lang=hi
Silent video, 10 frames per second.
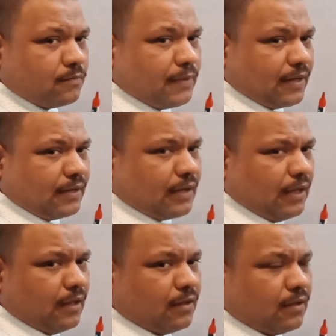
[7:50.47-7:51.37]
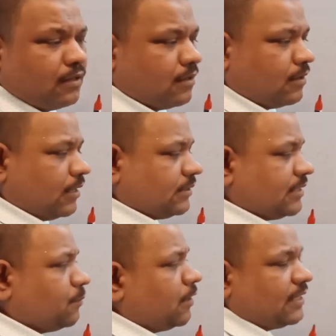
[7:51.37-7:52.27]
पक्का
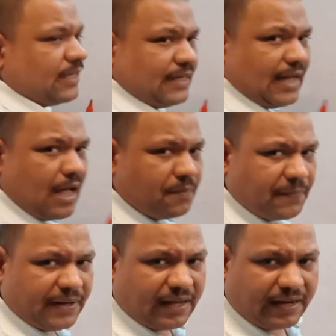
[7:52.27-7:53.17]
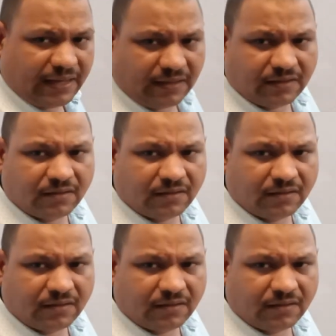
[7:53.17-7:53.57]
इसने बोला था कि कहाँ पे बनाना है